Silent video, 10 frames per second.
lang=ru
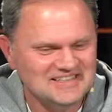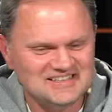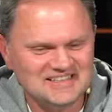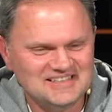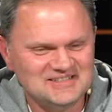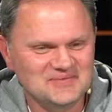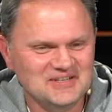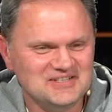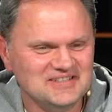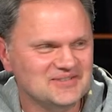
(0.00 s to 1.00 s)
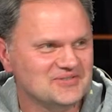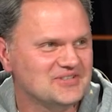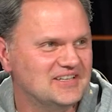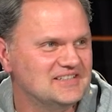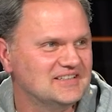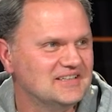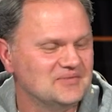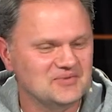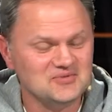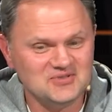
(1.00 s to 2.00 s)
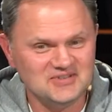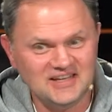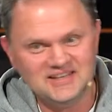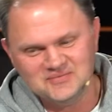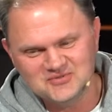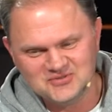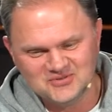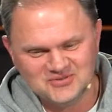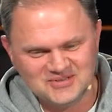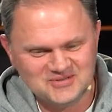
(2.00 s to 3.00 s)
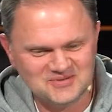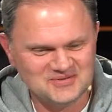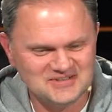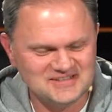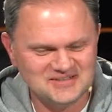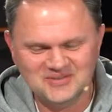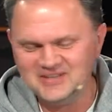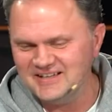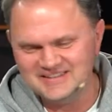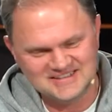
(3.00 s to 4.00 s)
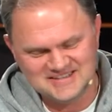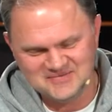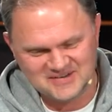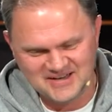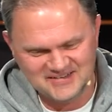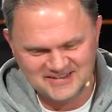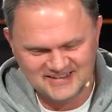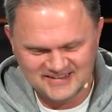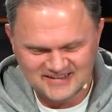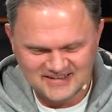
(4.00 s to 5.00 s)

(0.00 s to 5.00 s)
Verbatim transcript: стараться меньше нарушать, потому что на этом еще кто-то еще может заработать, а это неправильно.